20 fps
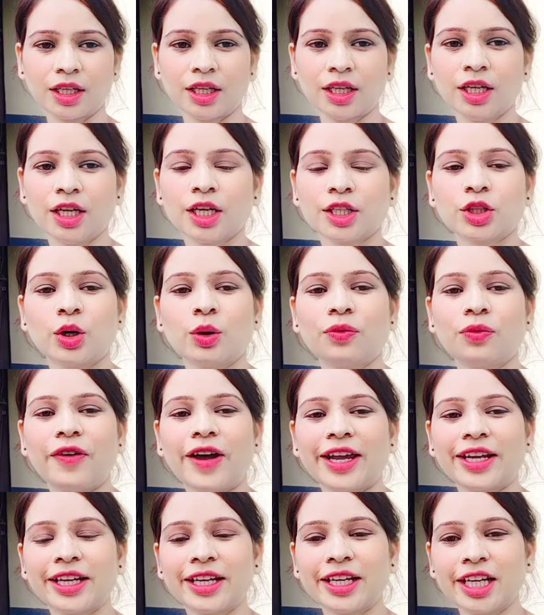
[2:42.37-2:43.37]
तो
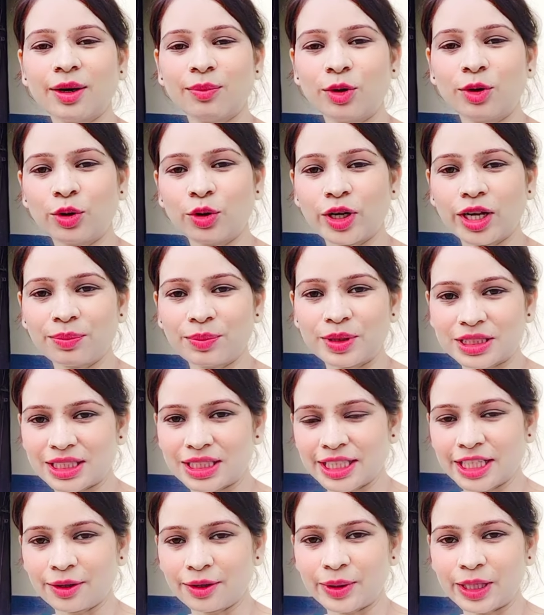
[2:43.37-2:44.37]
फाइनली हम लोगों का बिजली का
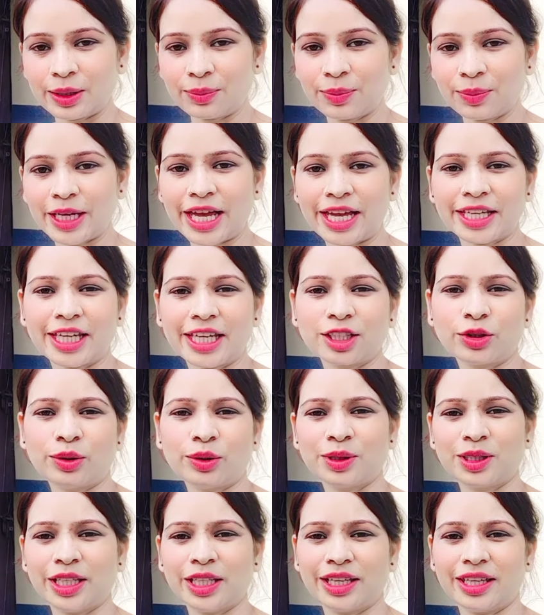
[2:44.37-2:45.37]
बिल भी आ गया है तो अभी
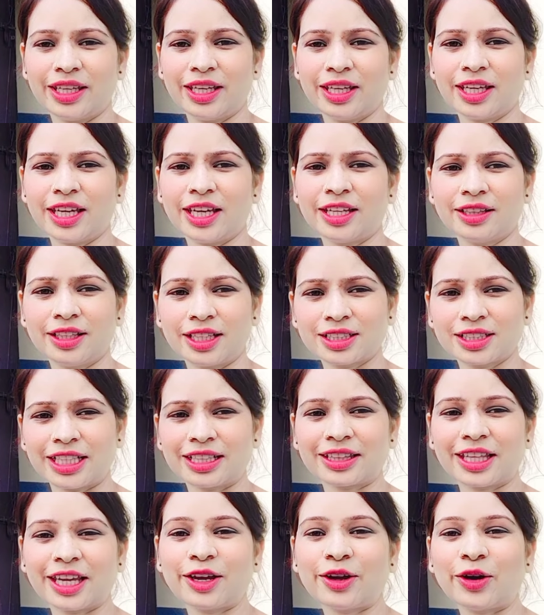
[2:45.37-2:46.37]
देखेंगे अंदर चलते हैं
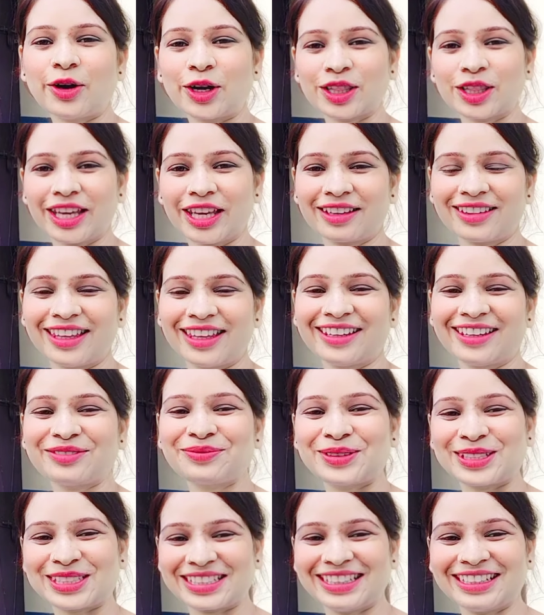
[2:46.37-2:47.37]
और देखते हैं कि
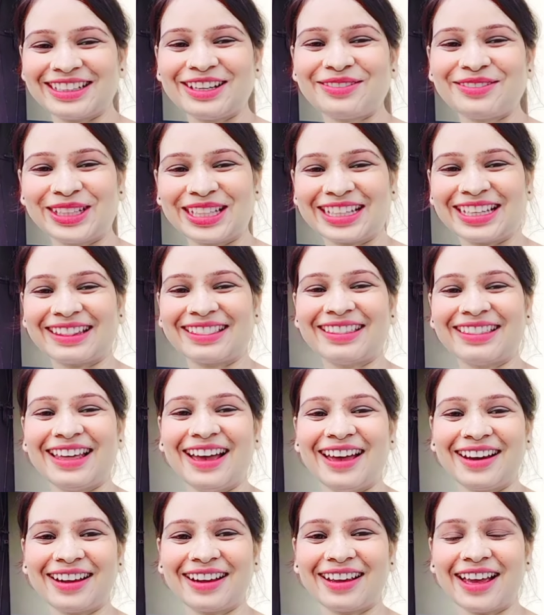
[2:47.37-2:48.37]
बिजली का बिल कितना आ
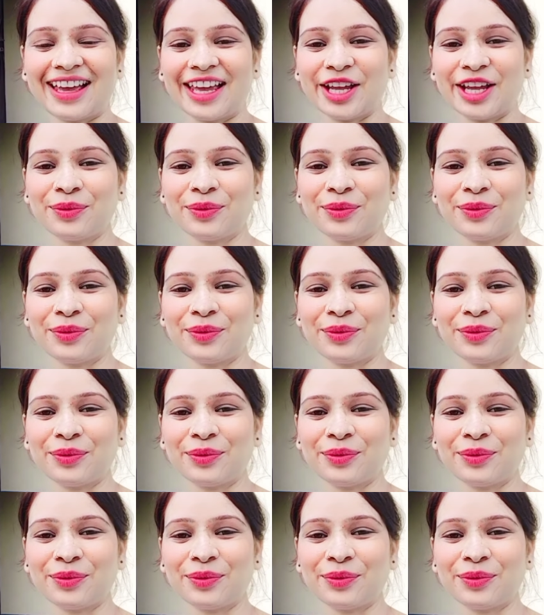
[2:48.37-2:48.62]
रखा है